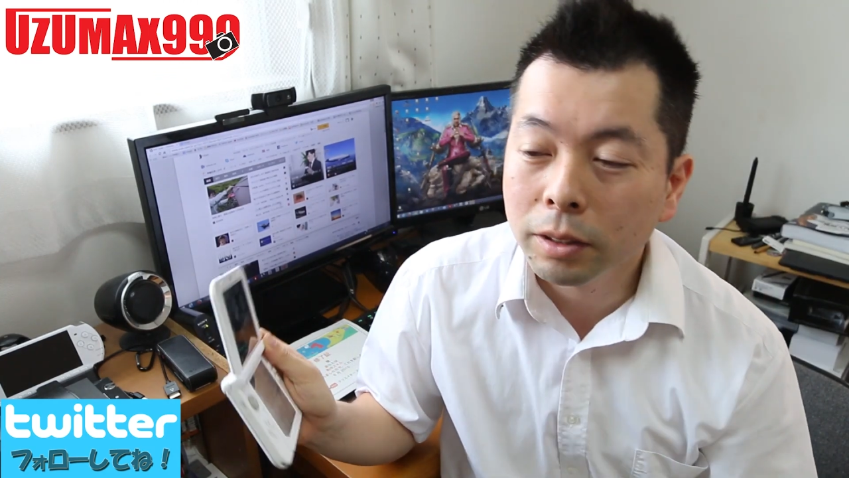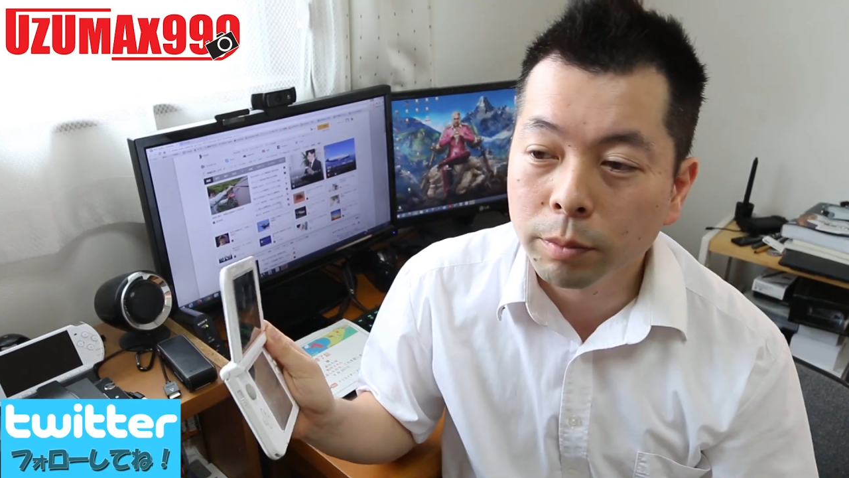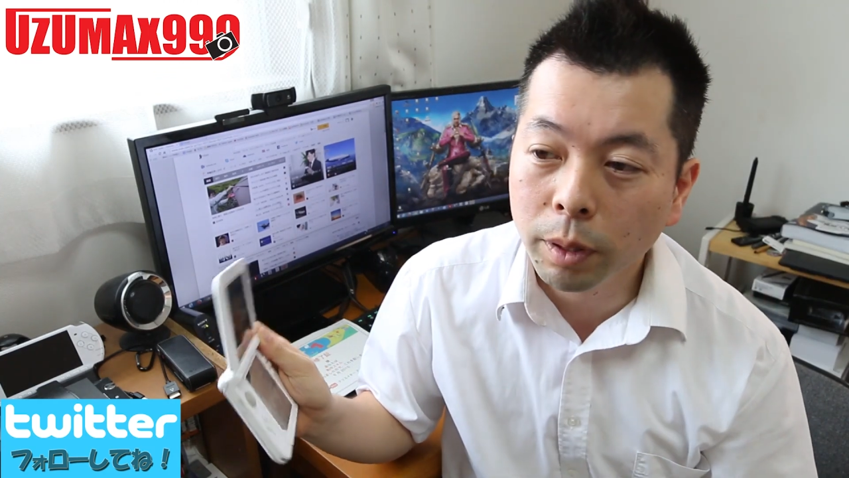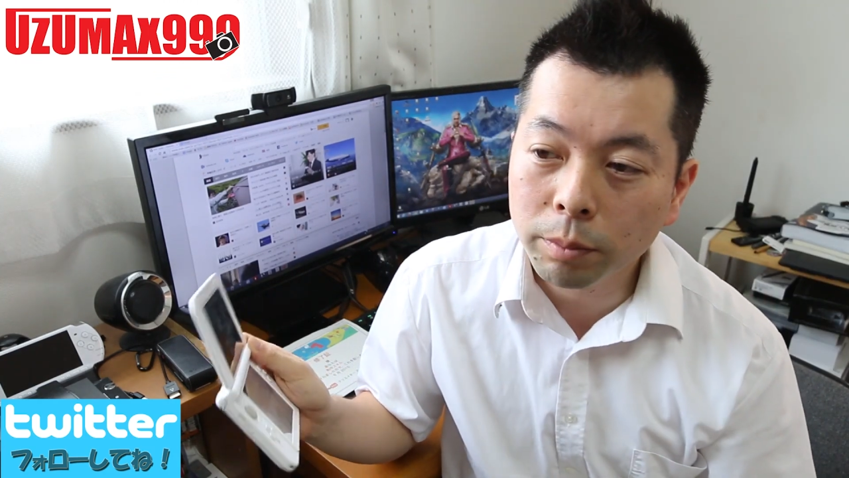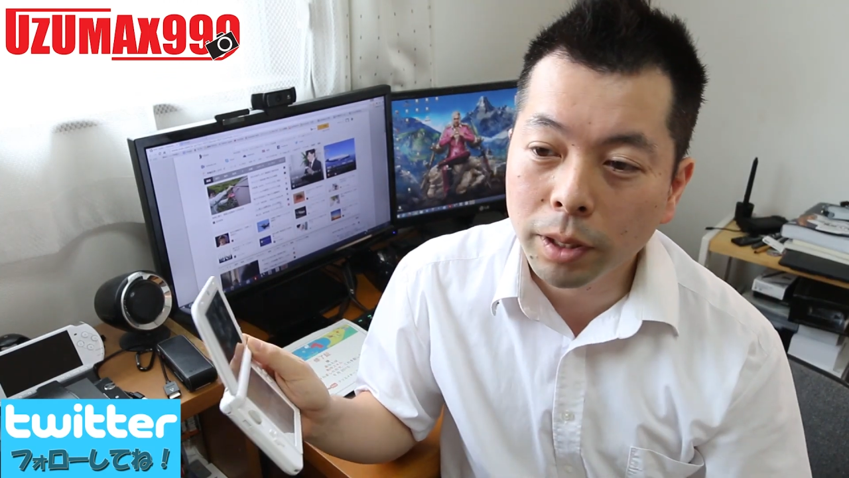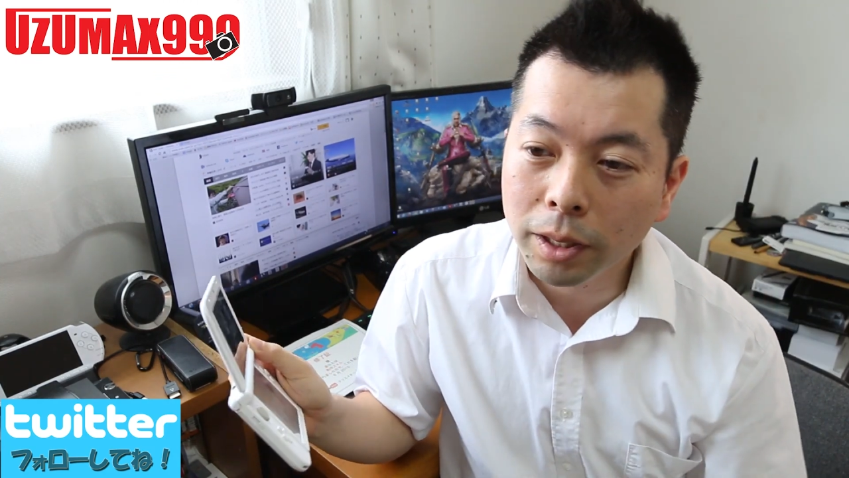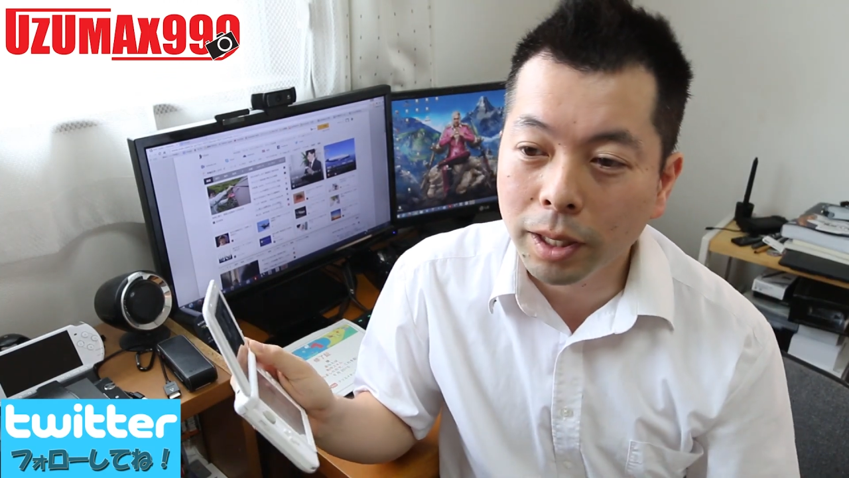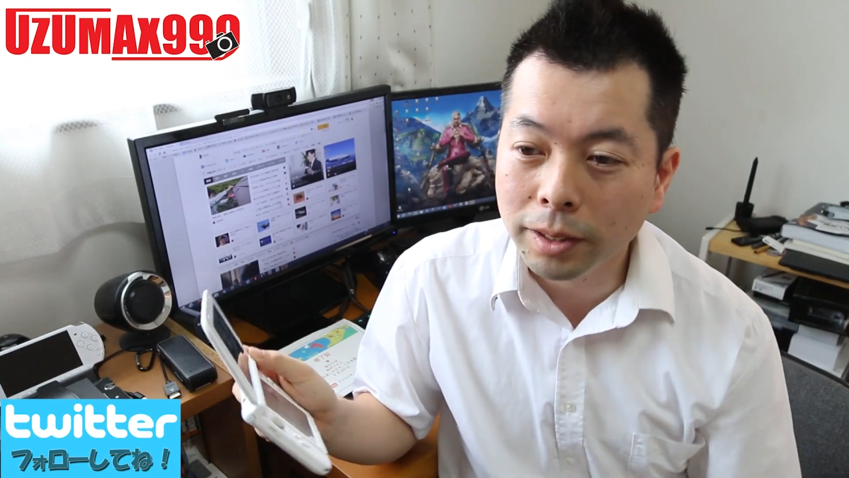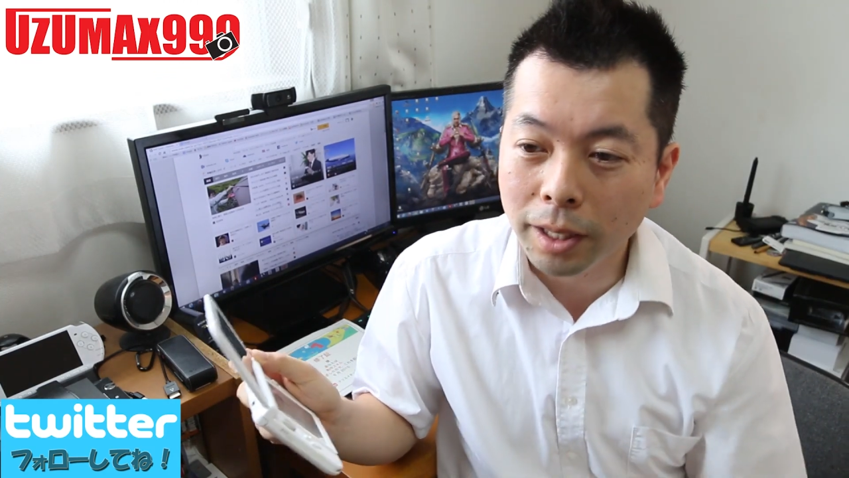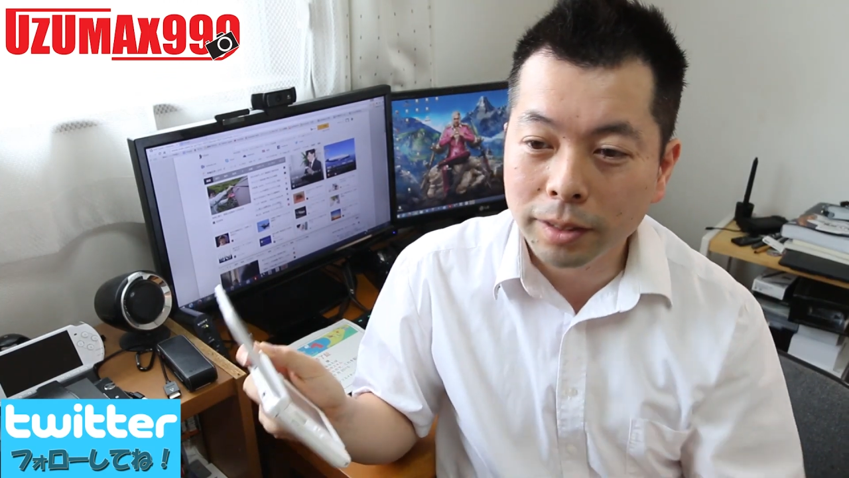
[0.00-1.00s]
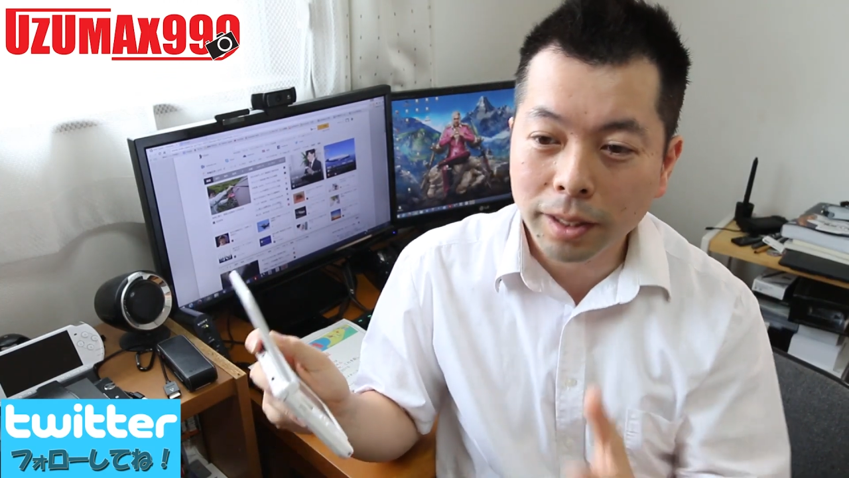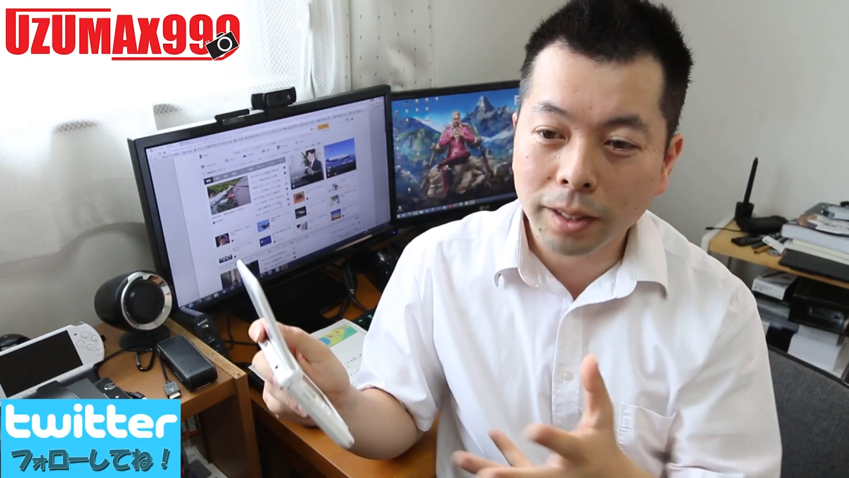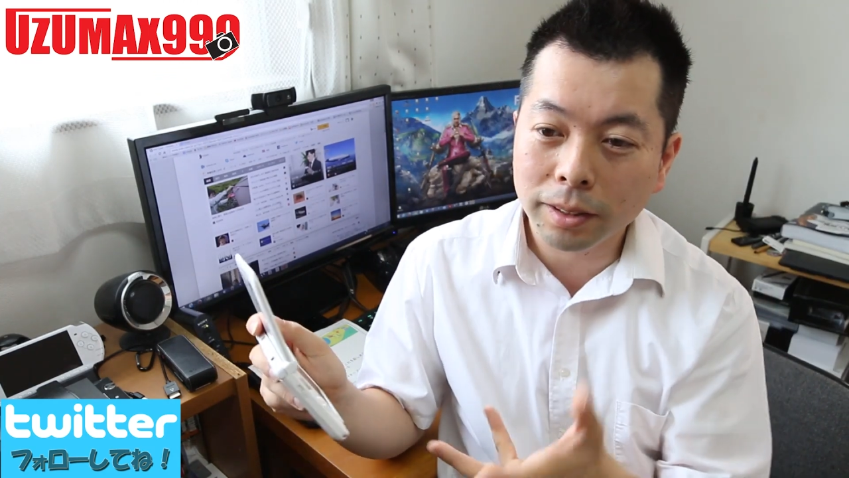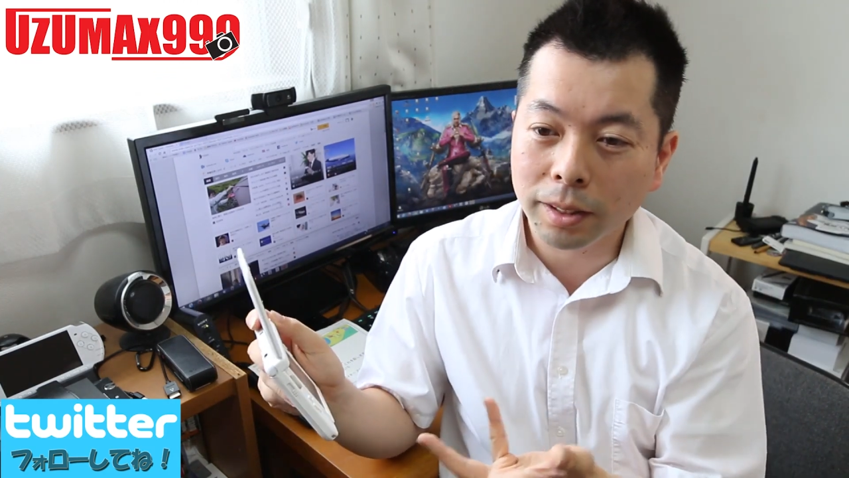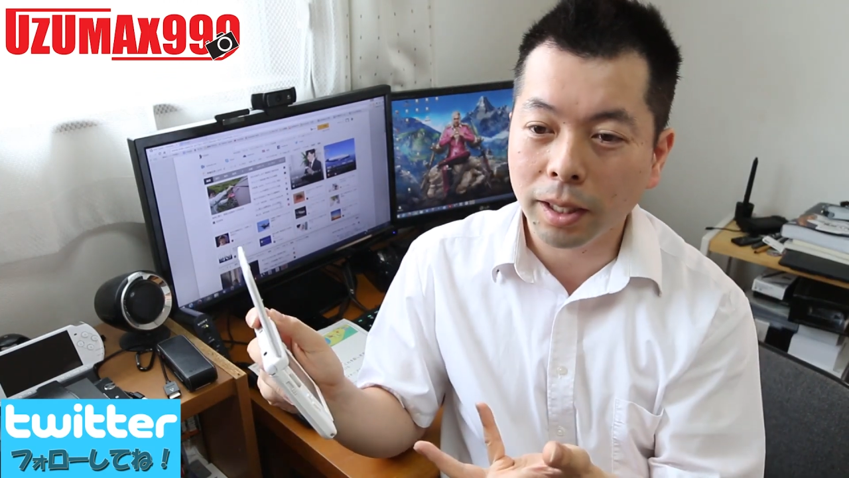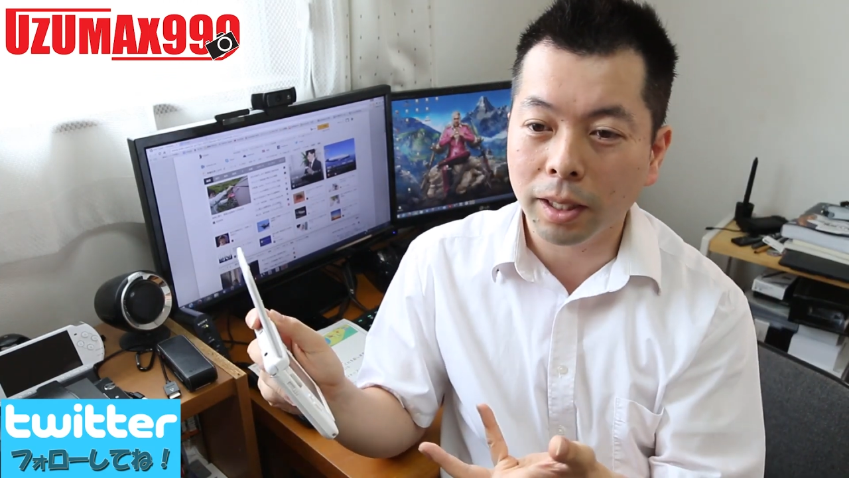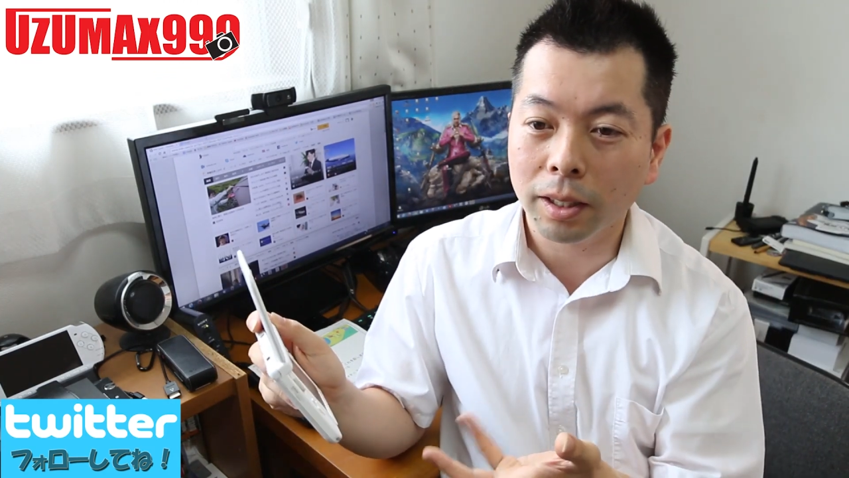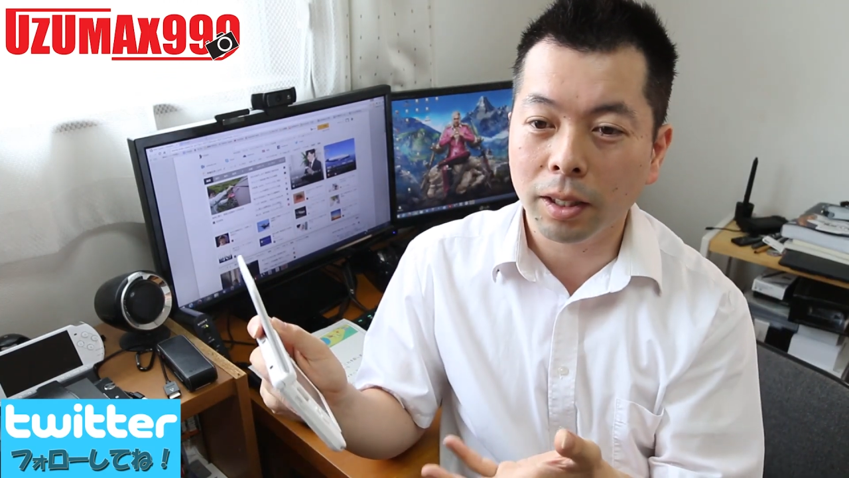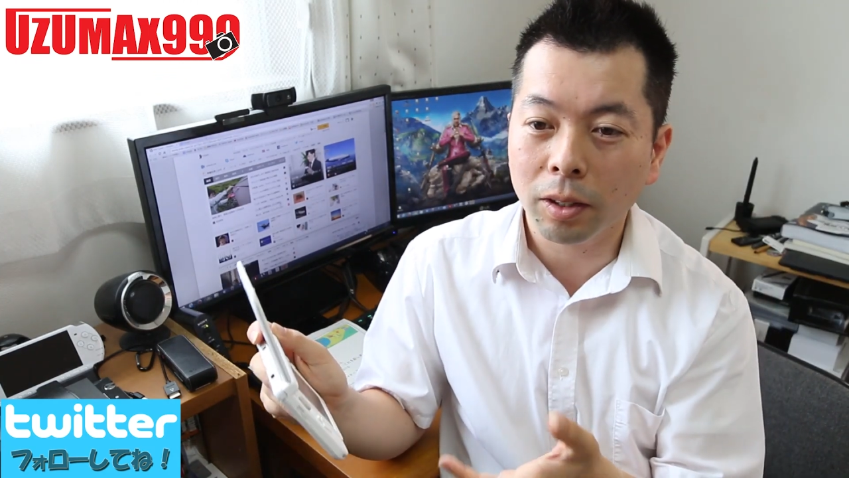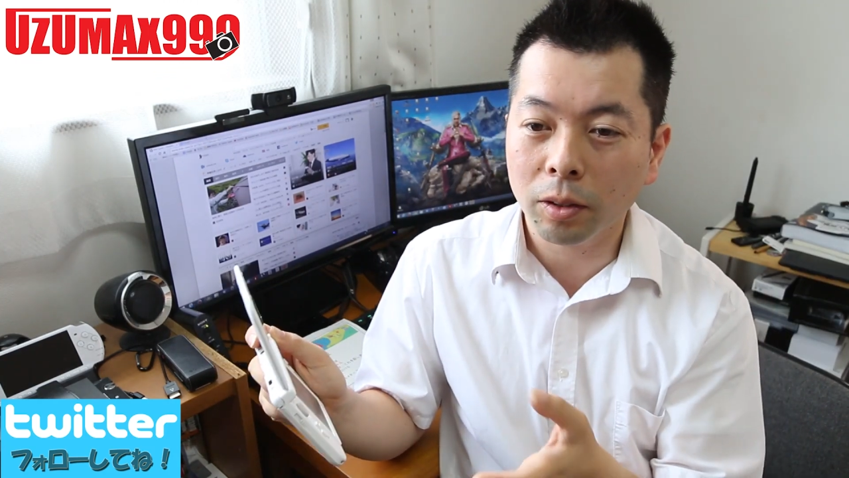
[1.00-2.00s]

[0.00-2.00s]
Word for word: スマブラで参戦して